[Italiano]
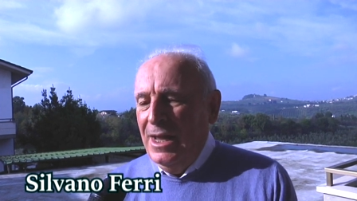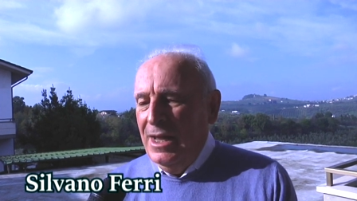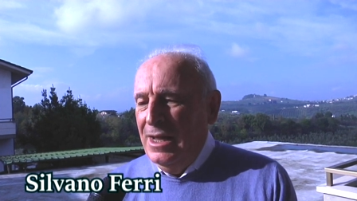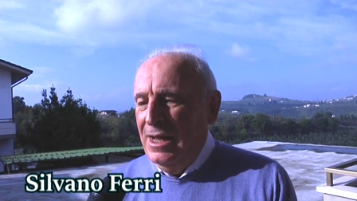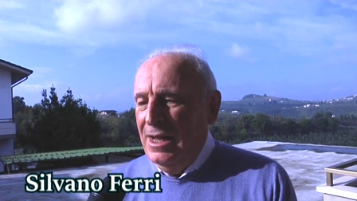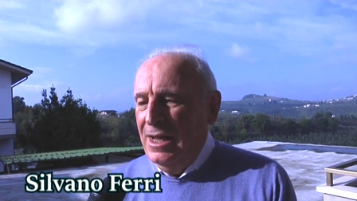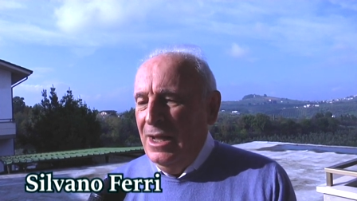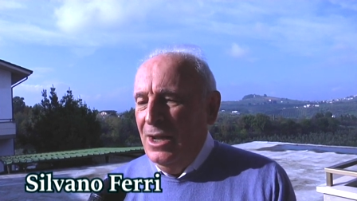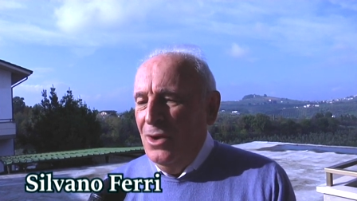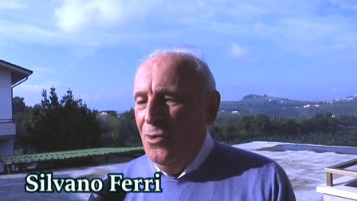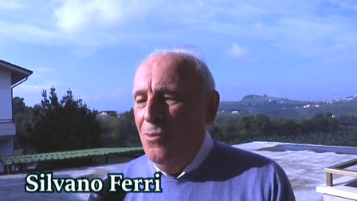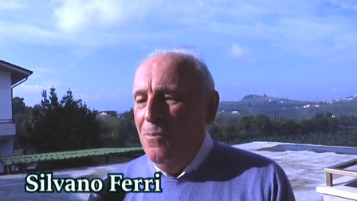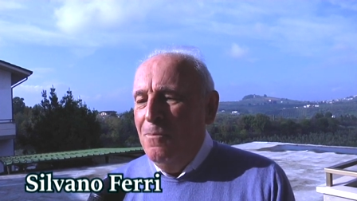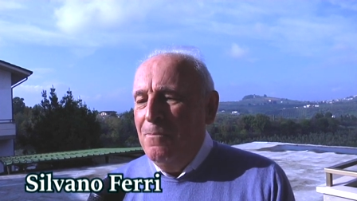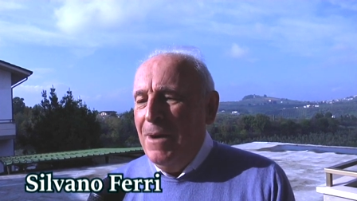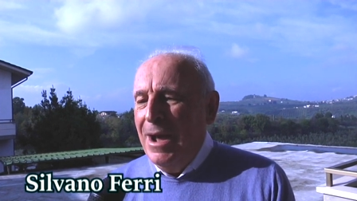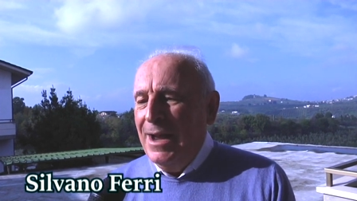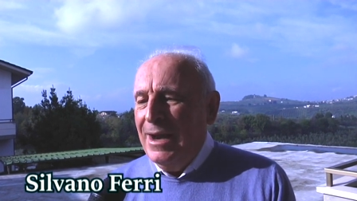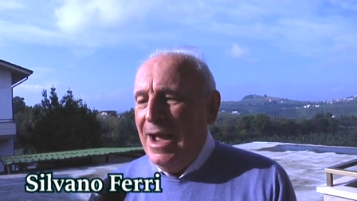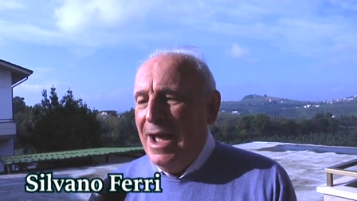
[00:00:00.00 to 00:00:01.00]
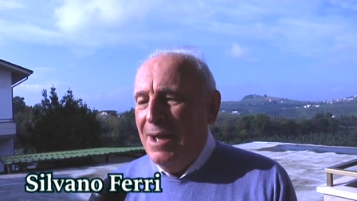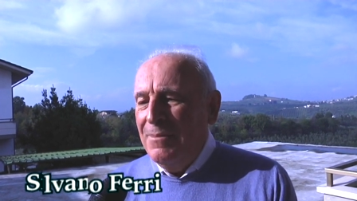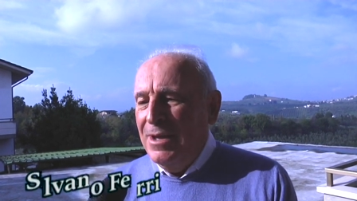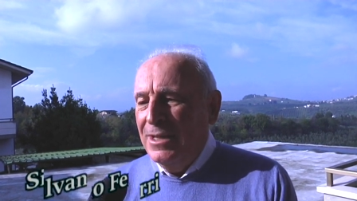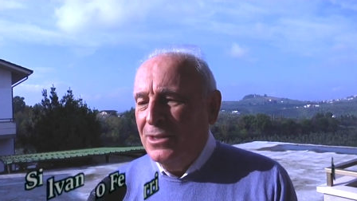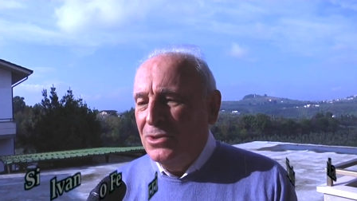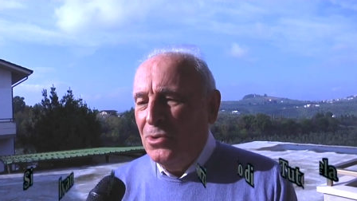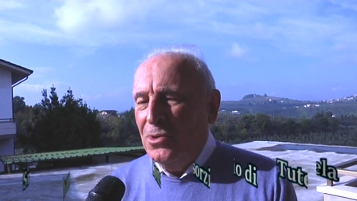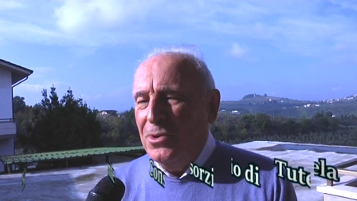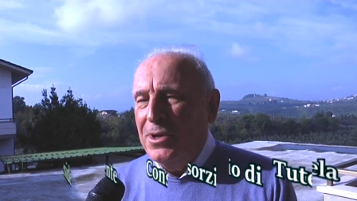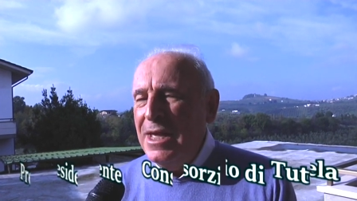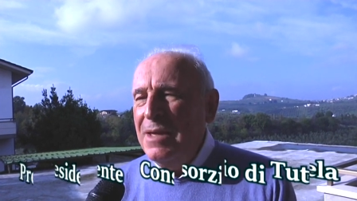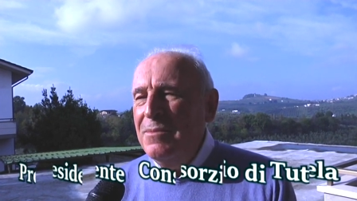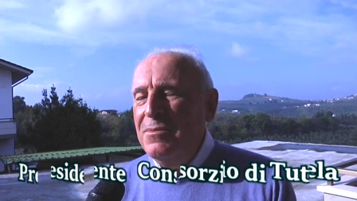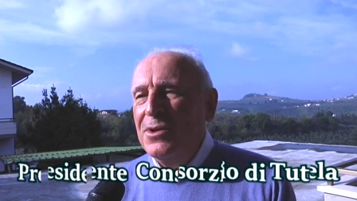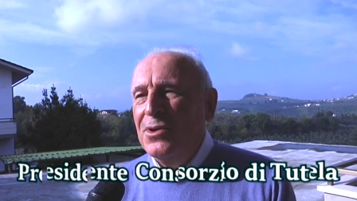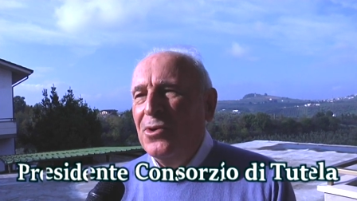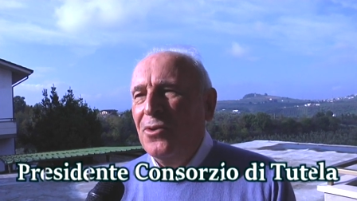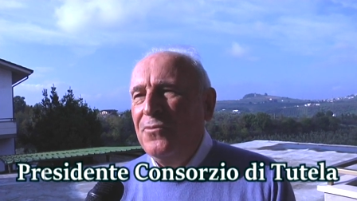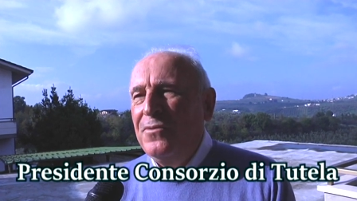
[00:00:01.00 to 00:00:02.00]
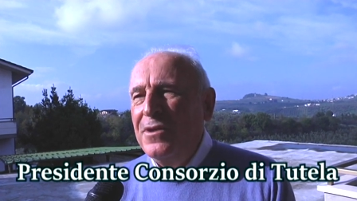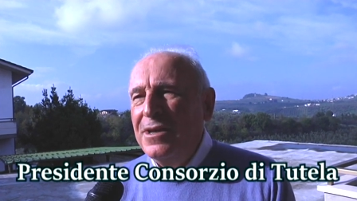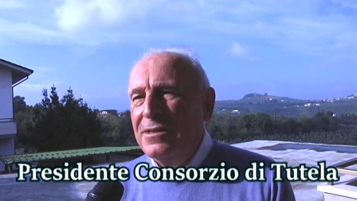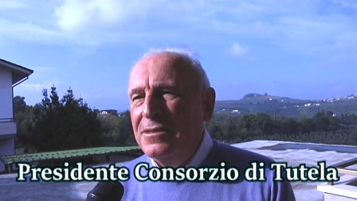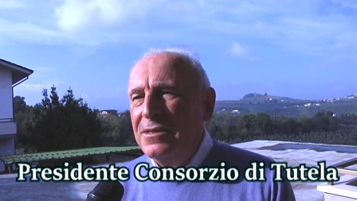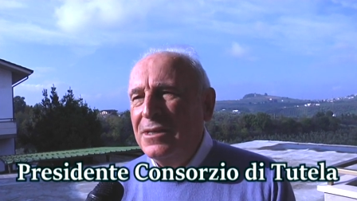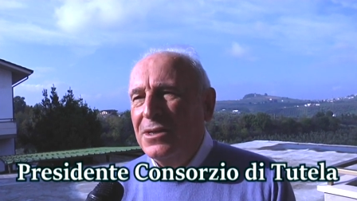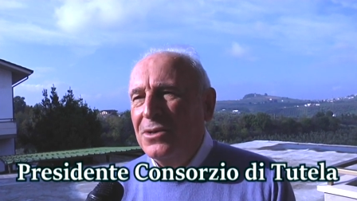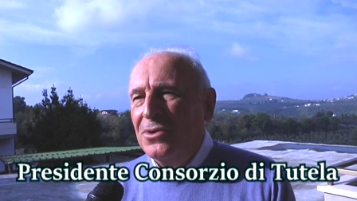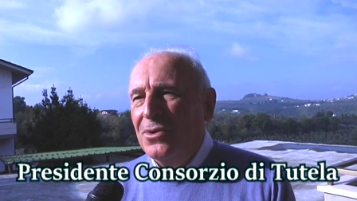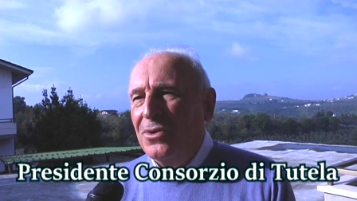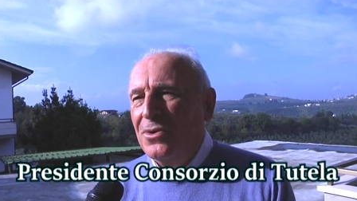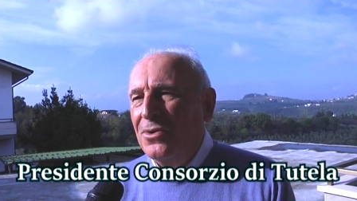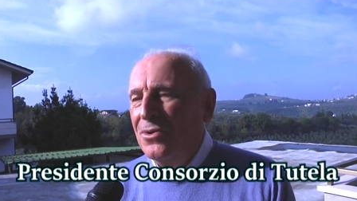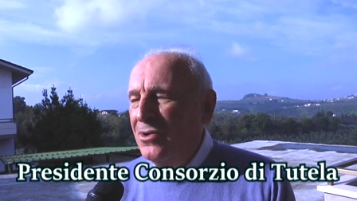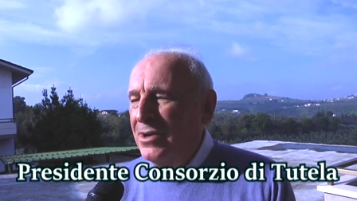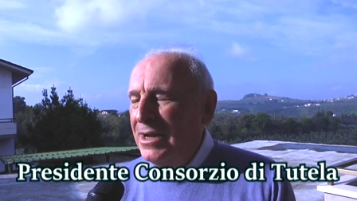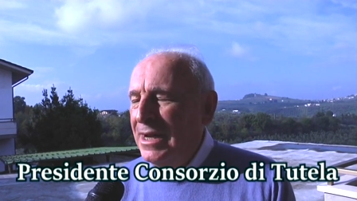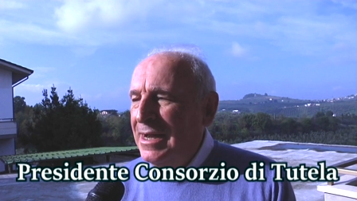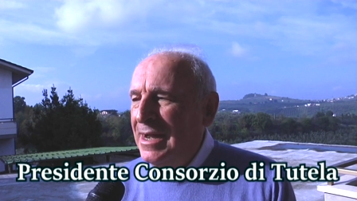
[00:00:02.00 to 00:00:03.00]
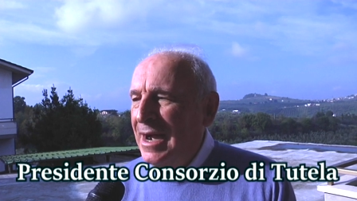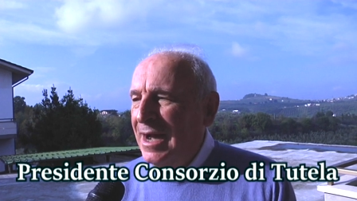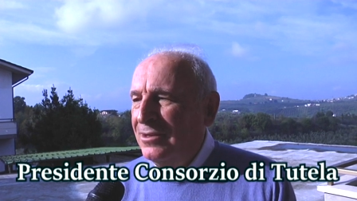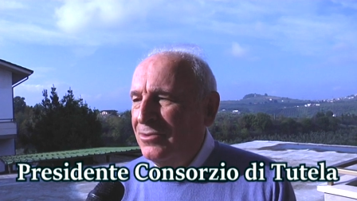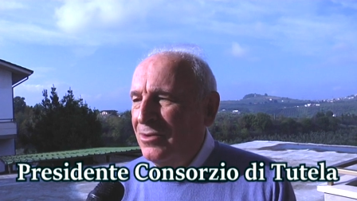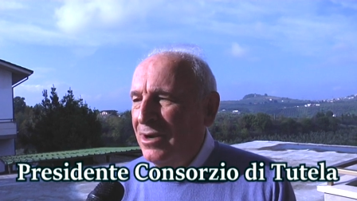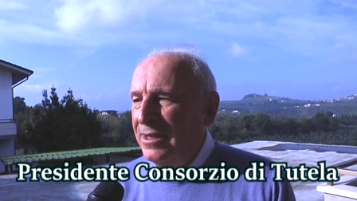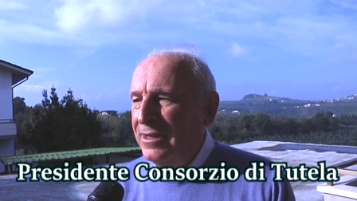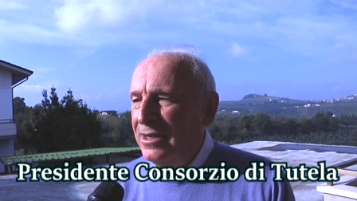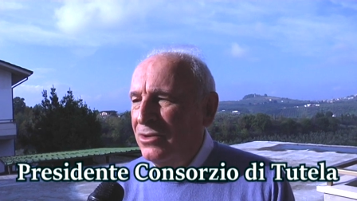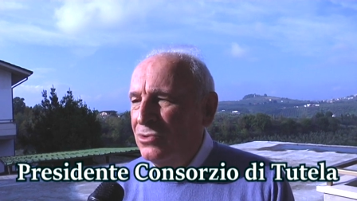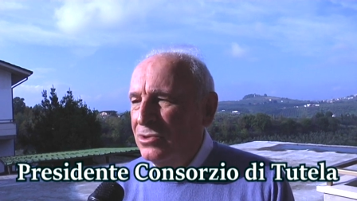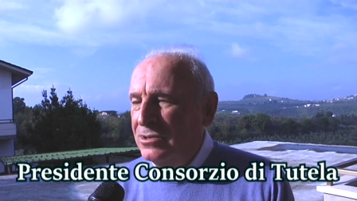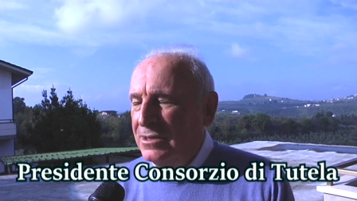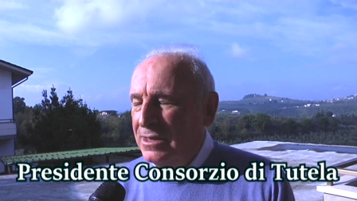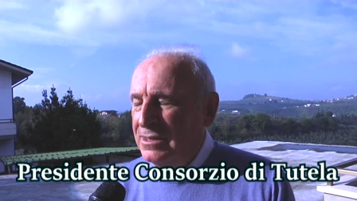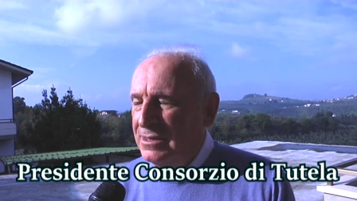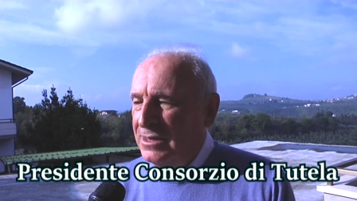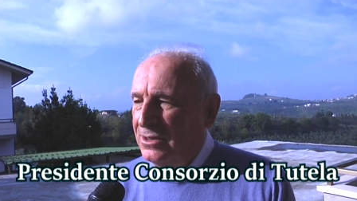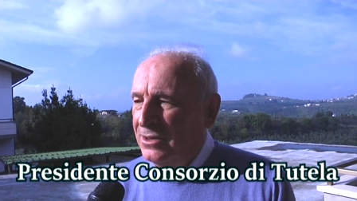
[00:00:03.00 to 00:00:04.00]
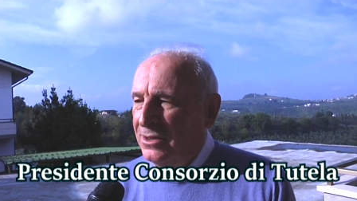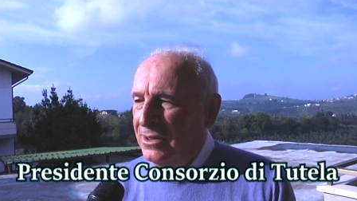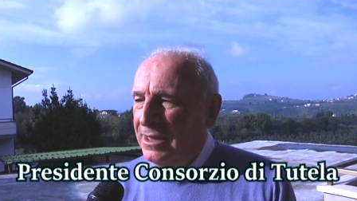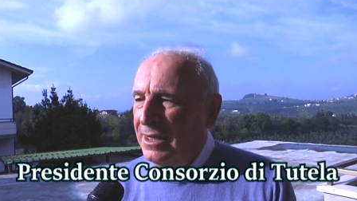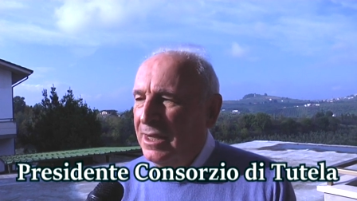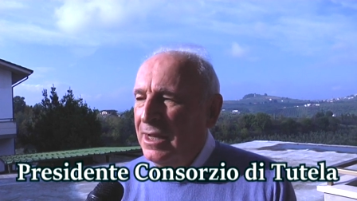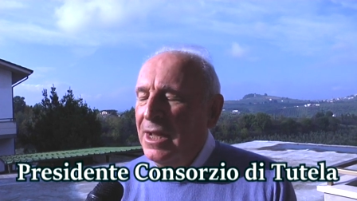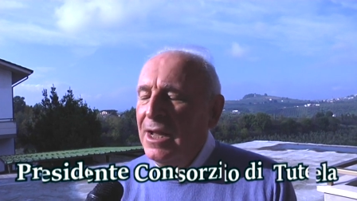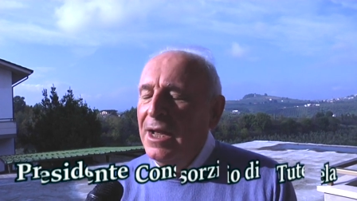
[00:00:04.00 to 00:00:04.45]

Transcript: eh, un parametro chimico-fisico o legato alla degustazione.